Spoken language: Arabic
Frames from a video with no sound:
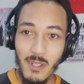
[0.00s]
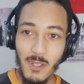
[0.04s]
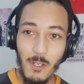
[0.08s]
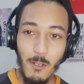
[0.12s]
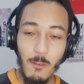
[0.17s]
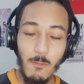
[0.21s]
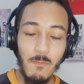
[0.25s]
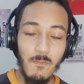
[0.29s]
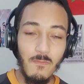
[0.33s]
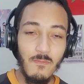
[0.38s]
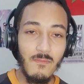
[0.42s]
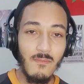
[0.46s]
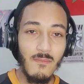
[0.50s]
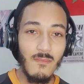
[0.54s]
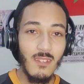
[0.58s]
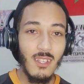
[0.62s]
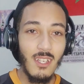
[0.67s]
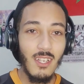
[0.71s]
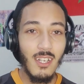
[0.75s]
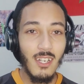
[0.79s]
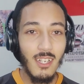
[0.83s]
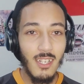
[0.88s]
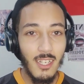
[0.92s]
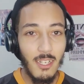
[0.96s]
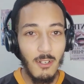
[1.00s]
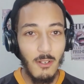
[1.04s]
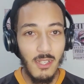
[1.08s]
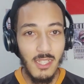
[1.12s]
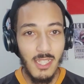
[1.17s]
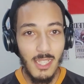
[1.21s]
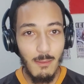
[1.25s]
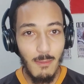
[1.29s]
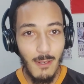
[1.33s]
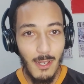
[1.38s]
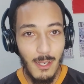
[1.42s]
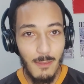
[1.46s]
ليكم ايوا
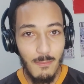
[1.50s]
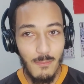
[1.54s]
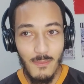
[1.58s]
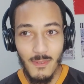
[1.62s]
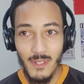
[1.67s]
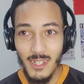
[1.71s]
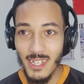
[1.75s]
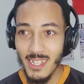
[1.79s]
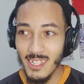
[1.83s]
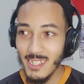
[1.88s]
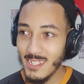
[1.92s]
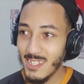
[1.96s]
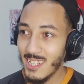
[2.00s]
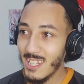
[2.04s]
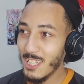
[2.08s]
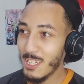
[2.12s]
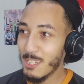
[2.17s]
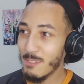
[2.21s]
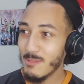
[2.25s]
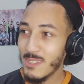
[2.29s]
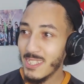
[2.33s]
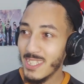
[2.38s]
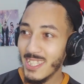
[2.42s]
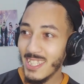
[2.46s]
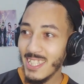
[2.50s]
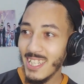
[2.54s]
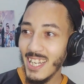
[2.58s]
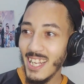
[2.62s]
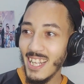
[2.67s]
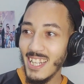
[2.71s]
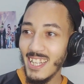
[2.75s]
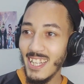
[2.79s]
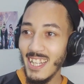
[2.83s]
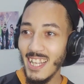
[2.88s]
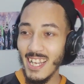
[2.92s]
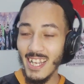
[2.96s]
شباب عزت لكم انا
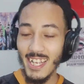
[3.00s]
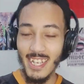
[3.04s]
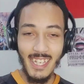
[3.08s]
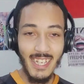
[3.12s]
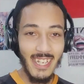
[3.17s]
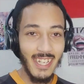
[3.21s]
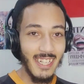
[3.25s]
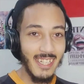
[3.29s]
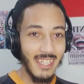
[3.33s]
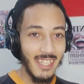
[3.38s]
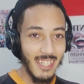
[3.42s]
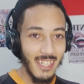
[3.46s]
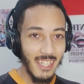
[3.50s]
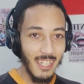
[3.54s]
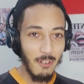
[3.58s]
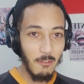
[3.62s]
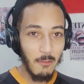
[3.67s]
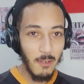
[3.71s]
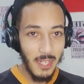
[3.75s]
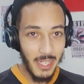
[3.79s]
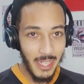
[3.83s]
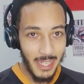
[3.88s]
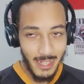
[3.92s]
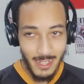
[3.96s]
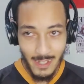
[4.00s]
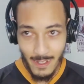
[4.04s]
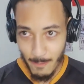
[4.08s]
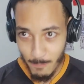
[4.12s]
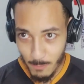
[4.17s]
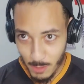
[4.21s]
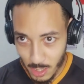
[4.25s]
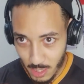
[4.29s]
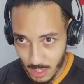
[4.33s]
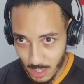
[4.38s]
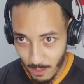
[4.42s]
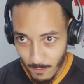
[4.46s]
اخر ديال اواخر
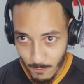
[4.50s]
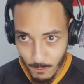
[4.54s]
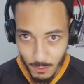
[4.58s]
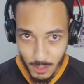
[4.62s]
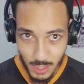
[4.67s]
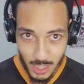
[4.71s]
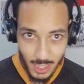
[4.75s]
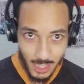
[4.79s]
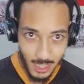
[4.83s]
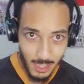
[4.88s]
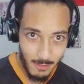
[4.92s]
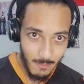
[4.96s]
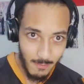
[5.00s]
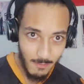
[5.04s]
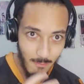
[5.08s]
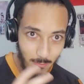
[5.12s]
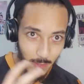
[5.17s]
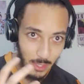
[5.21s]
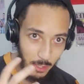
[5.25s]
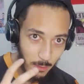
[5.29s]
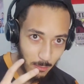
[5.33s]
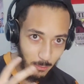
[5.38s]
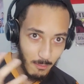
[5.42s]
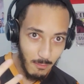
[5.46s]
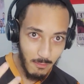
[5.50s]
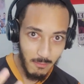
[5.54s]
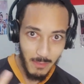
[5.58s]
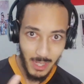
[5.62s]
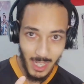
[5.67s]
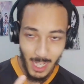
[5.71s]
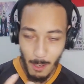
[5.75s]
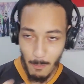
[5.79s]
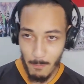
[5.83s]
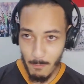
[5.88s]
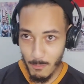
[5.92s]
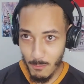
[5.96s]
باش تعرفوني انا مهتم
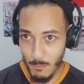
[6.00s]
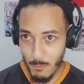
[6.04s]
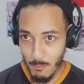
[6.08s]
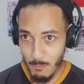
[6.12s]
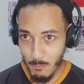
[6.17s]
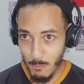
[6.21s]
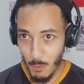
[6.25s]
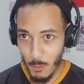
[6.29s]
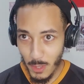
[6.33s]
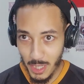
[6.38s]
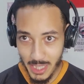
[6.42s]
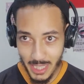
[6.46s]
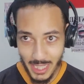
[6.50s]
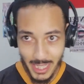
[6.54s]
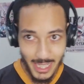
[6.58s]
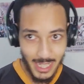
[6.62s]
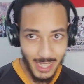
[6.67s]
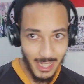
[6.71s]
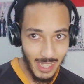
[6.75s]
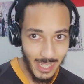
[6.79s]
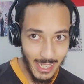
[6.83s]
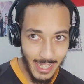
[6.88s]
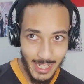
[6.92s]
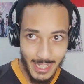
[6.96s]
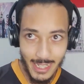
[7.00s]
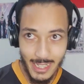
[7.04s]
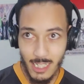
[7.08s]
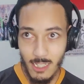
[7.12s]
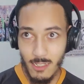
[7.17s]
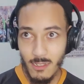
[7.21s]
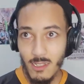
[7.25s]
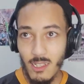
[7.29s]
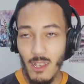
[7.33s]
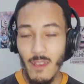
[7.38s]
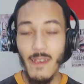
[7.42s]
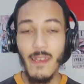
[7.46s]
بالمواضيع المواضيع الاخرين
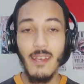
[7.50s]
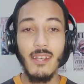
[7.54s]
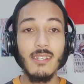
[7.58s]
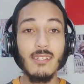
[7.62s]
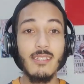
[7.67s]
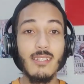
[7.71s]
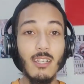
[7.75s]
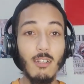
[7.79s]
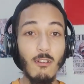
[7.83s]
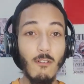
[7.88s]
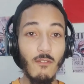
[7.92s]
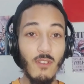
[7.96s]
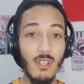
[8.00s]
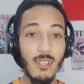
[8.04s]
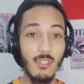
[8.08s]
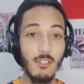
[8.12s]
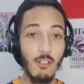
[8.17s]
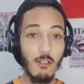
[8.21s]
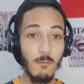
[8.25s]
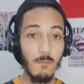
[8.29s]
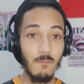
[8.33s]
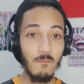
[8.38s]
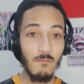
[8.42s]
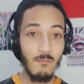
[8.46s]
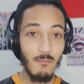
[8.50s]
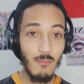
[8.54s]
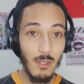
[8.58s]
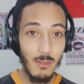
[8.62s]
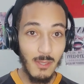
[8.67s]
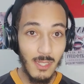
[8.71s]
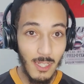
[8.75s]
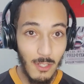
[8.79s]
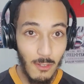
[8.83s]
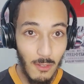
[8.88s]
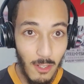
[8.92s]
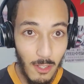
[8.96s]
تهلاو في راسكم
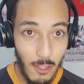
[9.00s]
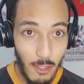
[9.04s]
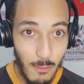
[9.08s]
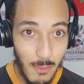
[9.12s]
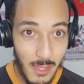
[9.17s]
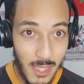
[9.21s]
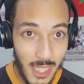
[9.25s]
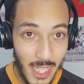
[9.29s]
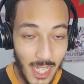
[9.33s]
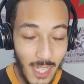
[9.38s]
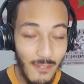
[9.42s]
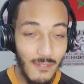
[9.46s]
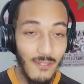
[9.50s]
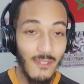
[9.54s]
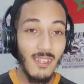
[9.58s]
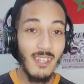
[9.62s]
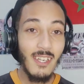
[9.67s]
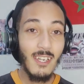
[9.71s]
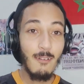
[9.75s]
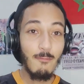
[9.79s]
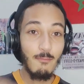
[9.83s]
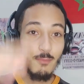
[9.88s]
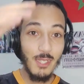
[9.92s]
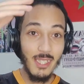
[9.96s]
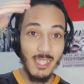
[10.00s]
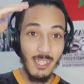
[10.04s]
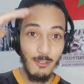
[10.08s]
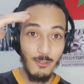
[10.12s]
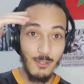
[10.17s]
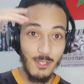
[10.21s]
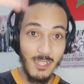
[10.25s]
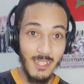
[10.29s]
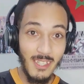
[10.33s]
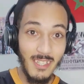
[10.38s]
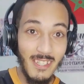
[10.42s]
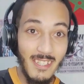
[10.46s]
لازم طول عليكم بزاف بيس
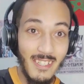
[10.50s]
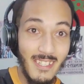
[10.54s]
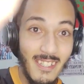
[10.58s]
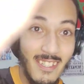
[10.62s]
اوت